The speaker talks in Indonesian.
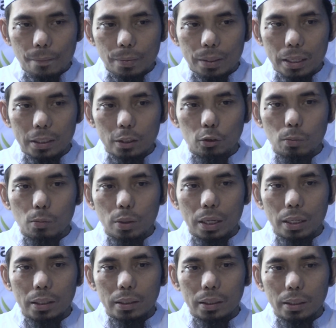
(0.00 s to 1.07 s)
Dan itu
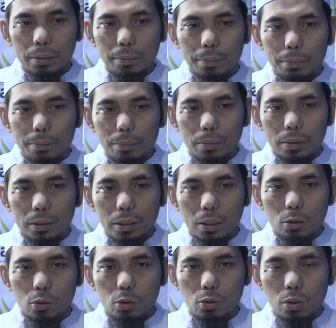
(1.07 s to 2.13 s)
bukan
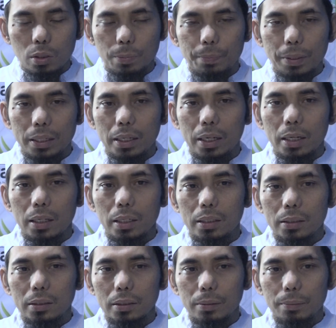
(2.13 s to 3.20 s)
terkhusus pada
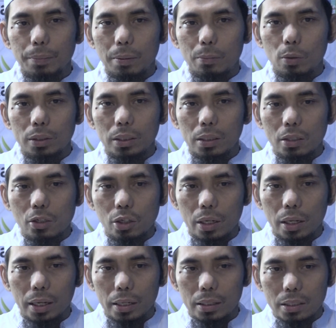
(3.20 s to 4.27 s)
perbuatan
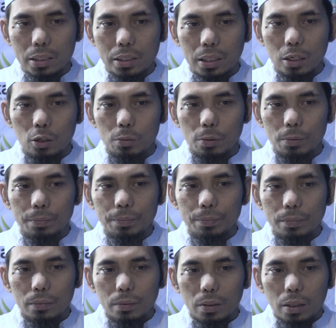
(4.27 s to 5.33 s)
kesyirikan. Secara umum,
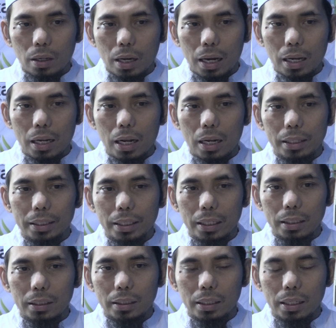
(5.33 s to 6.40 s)
hal-hal
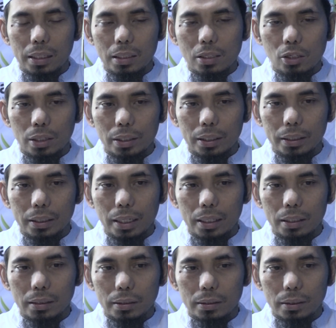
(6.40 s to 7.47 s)
yang tidak
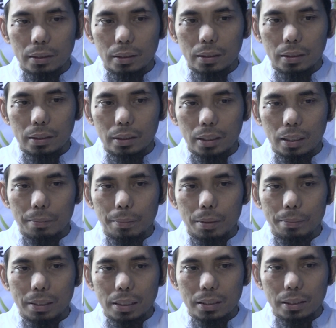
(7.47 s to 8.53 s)
disyariatkan yang
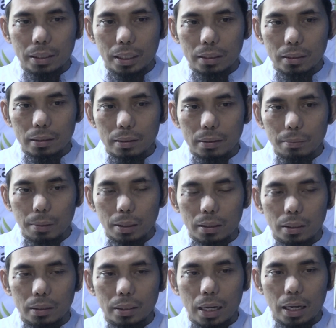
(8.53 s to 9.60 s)
bermaksiat
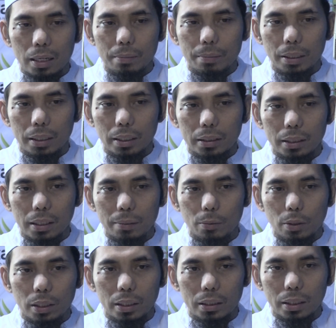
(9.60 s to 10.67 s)
bertentangan maka tidak
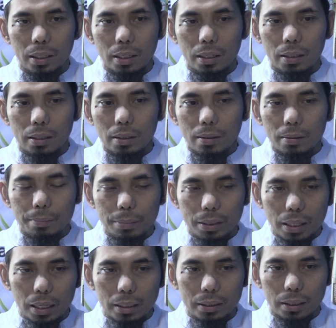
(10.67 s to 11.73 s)
boleh kita
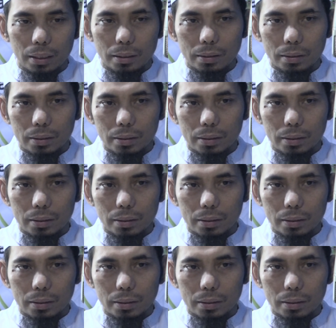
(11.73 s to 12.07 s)
menaati